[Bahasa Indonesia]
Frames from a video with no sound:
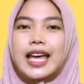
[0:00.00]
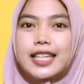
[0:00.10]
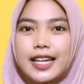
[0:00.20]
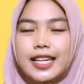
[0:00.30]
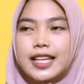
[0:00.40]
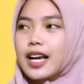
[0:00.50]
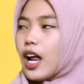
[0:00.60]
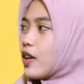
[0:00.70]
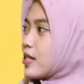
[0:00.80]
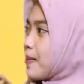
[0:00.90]
Jadi,
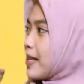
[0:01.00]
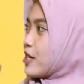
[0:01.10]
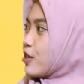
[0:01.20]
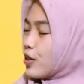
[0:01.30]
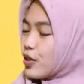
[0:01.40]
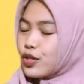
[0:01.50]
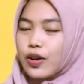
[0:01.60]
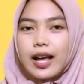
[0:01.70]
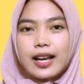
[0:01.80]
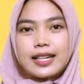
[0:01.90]
kalau seperti contoh
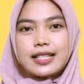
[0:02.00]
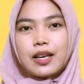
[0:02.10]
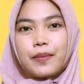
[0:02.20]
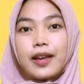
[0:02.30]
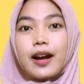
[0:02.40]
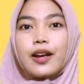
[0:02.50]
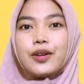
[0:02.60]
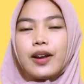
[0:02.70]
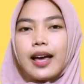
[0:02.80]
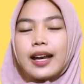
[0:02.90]
soal di sampingnya
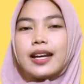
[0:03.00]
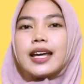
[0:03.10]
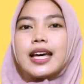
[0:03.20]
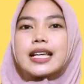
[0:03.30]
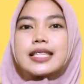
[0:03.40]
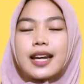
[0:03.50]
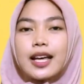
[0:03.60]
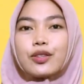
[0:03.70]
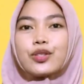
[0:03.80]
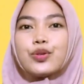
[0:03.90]
Kak Yulan,
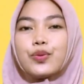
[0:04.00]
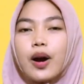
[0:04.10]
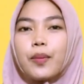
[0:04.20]
121